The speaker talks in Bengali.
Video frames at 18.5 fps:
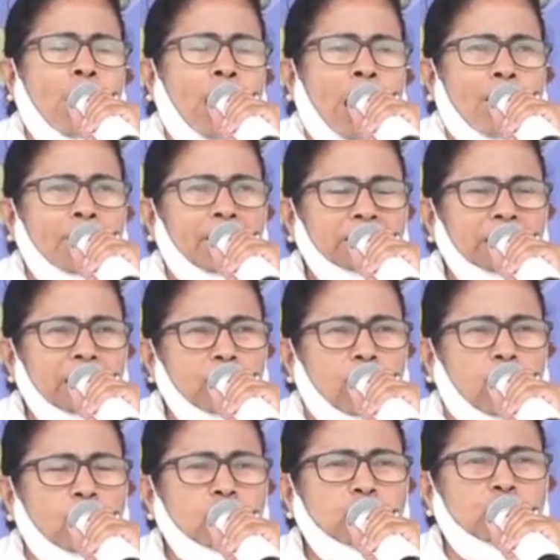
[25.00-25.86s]
আমাদের
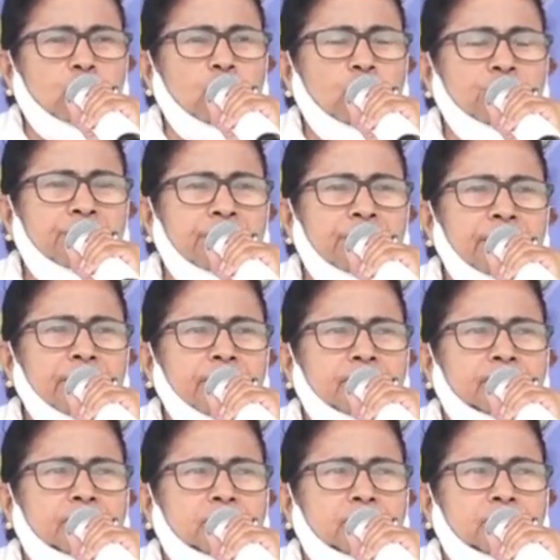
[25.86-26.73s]
ভোট চলছে
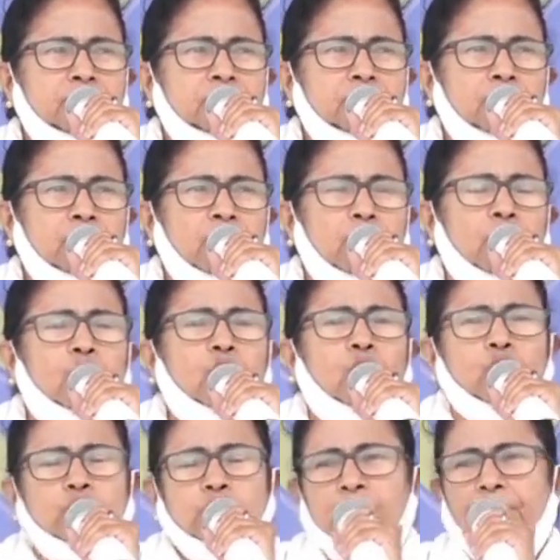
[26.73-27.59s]

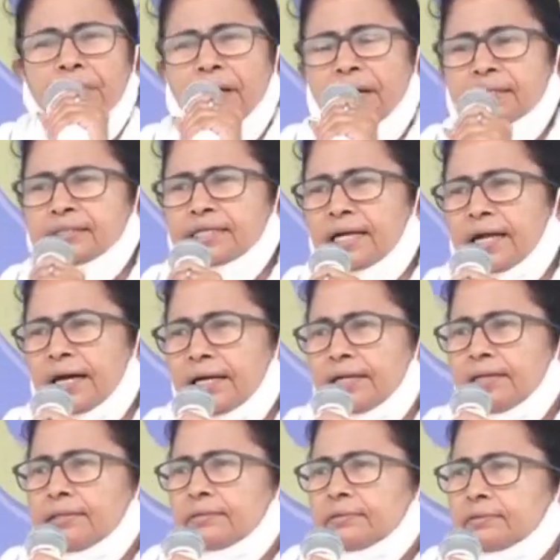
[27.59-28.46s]
কুচবিহার
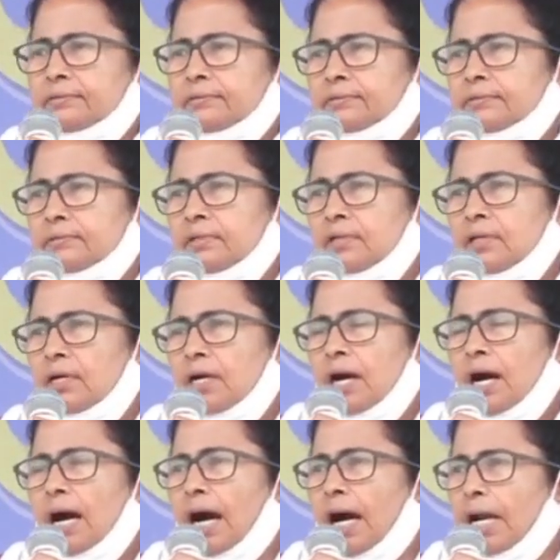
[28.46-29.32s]
জেলায়
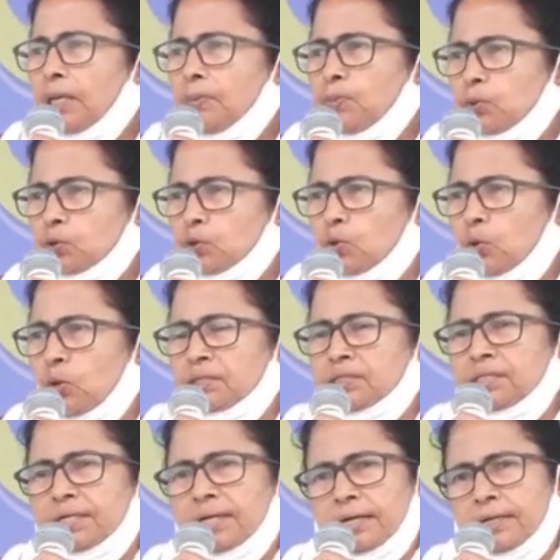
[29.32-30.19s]
আলিপুরদুয়ার
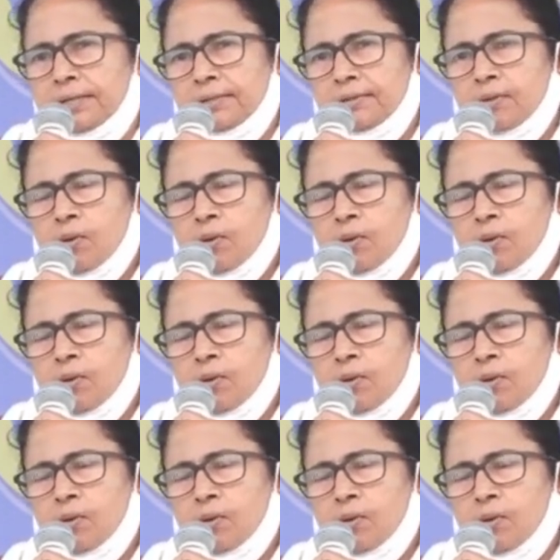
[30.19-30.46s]
জেলায়